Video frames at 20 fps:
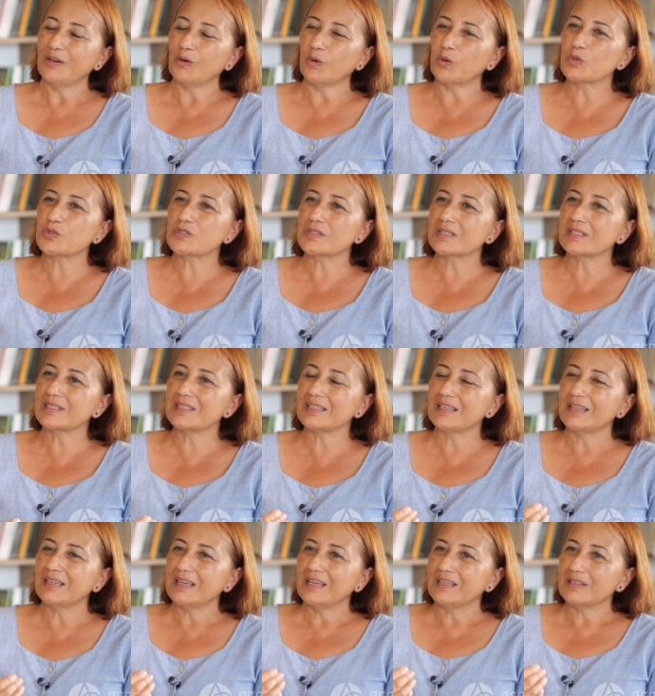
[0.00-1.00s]
Oysa
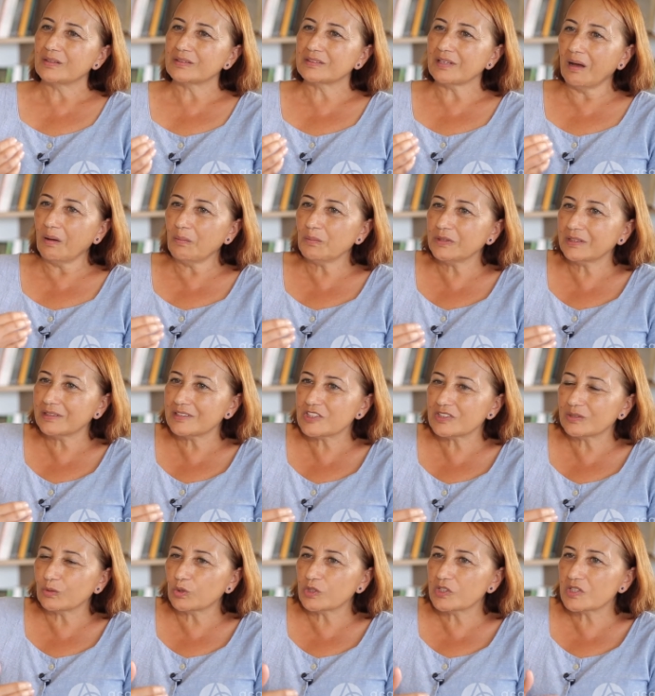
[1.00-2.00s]
ki tam da
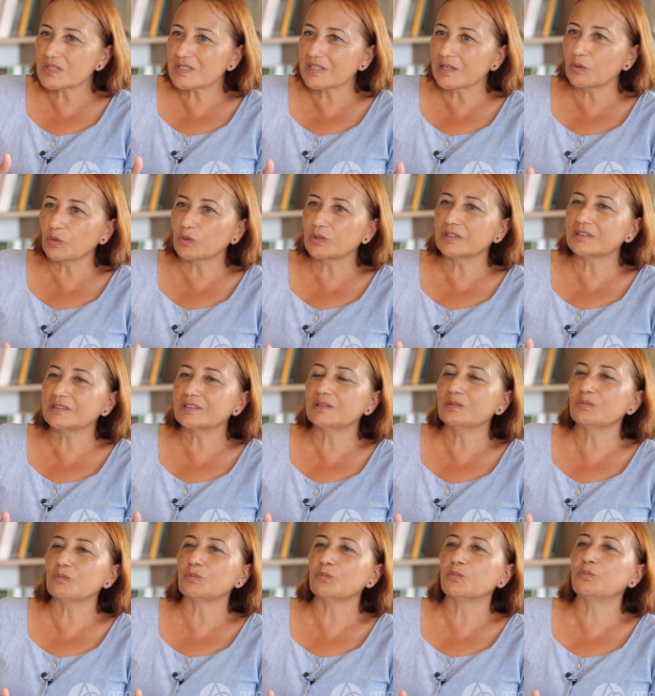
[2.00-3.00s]
işte o kişisel
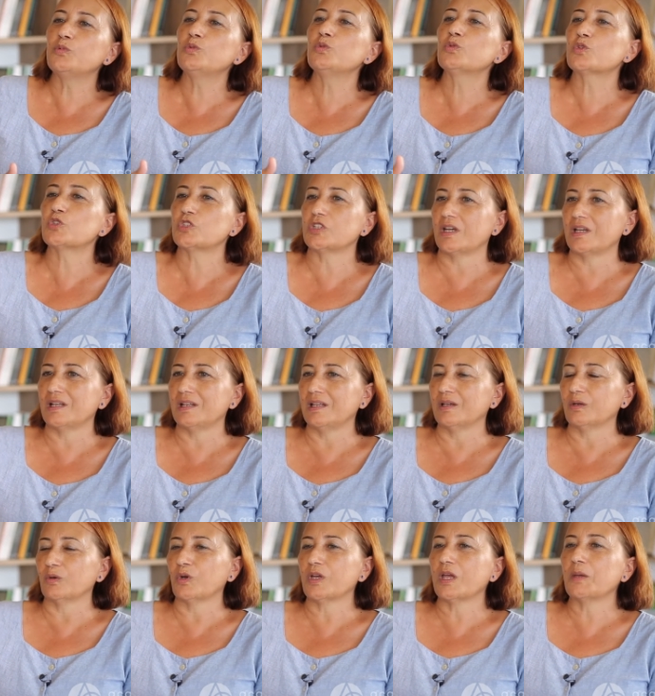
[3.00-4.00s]
olanın büyük
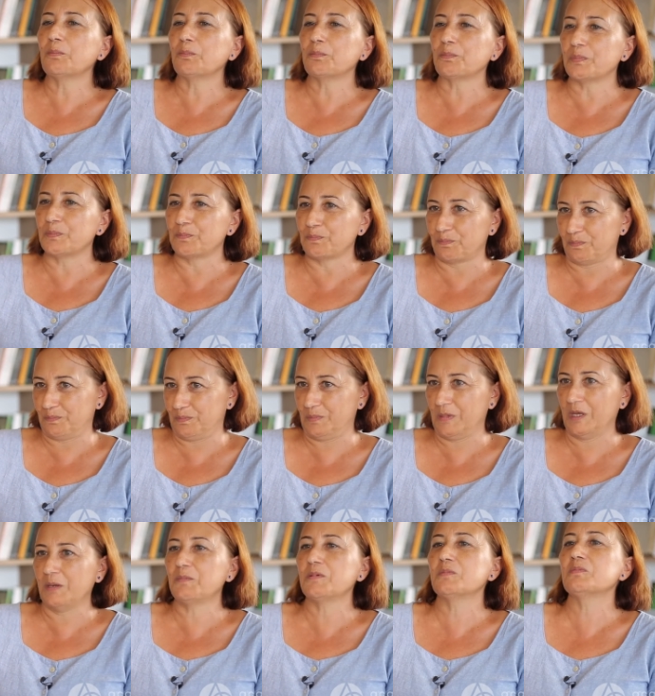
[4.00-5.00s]
şeyle, o hep
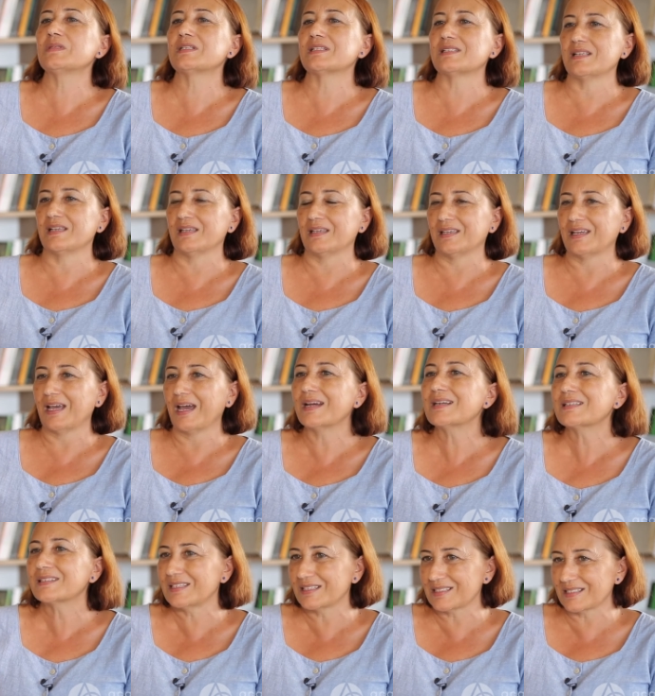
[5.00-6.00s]
hepimizle,
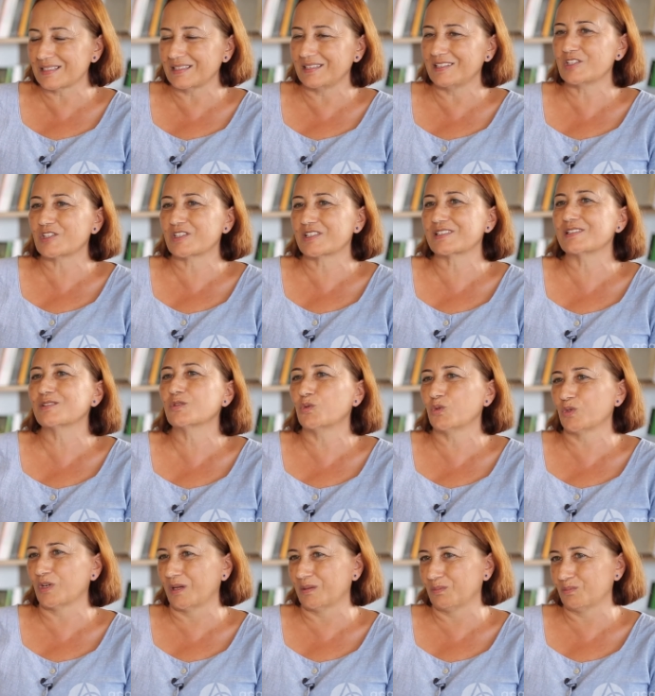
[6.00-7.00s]
herkesle ilişkisini
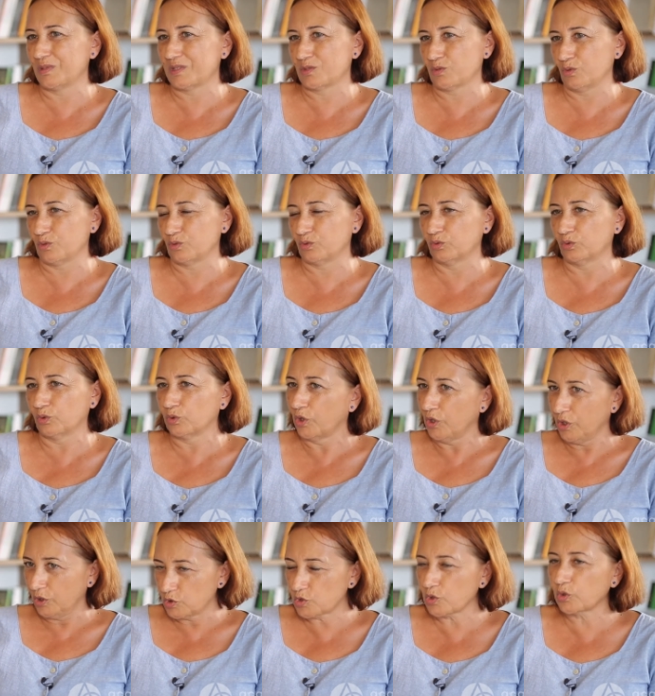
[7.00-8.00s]
kuran bir sözdür o.
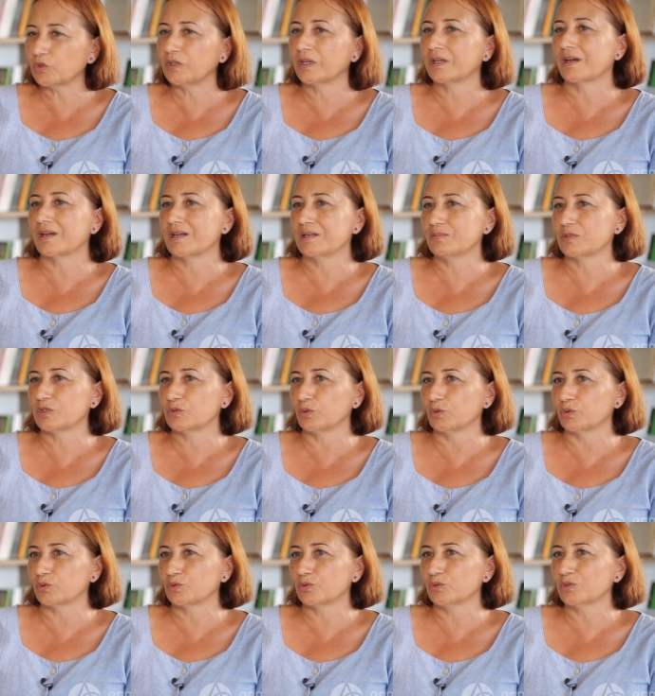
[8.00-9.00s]
Çok değerli bir
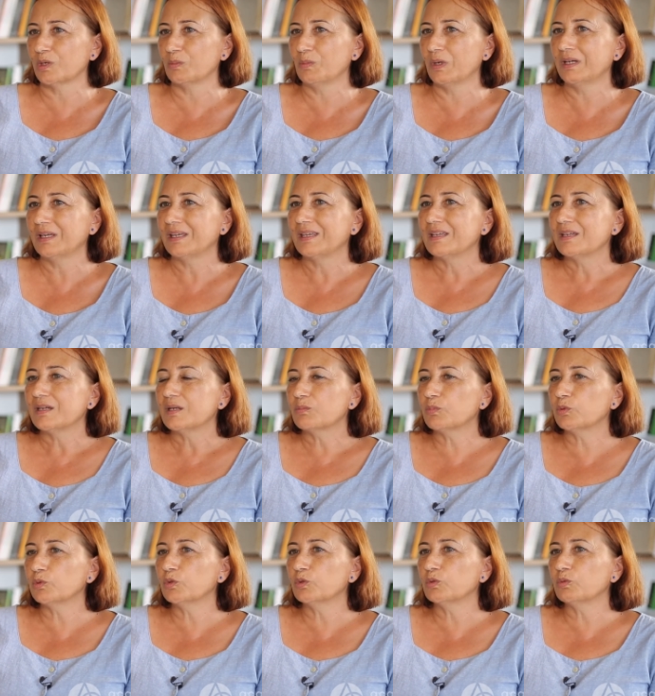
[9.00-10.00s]
sözdür ama
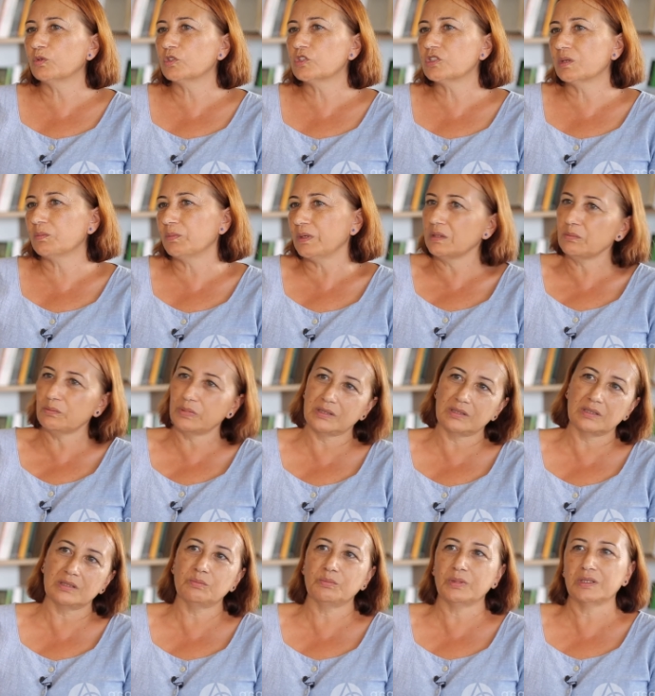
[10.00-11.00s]
bunu işte benim
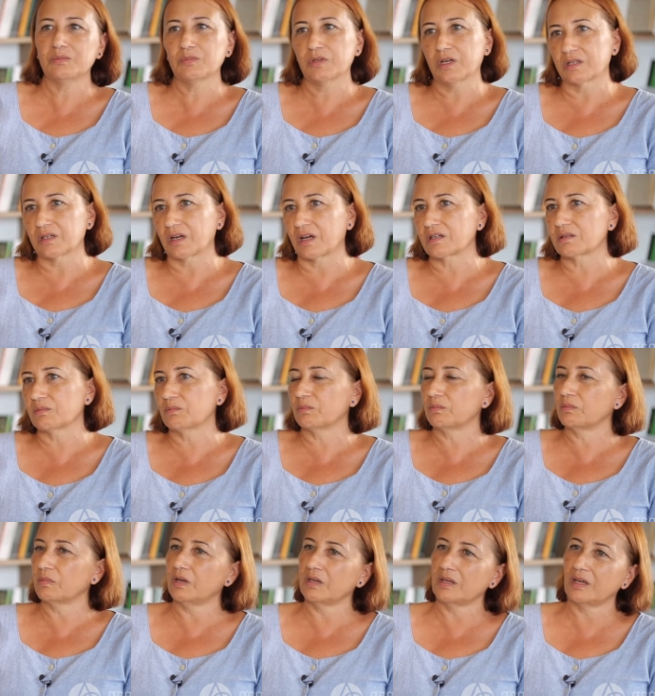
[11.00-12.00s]
bedenim, benim kararım,
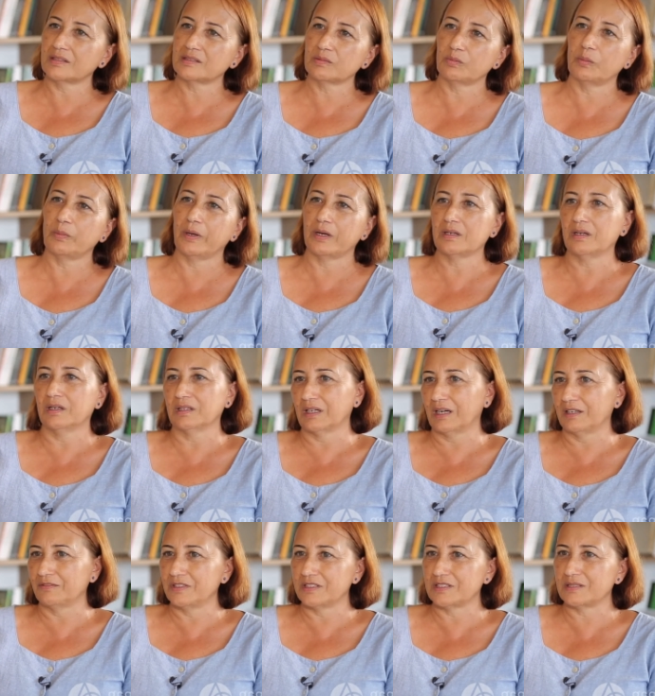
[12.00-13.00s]
hayatıma ben
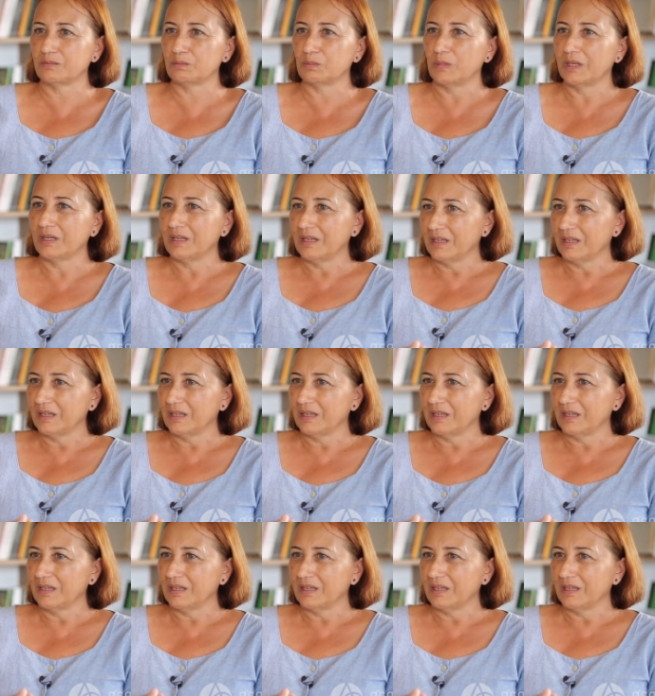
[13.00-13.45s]
karar veririm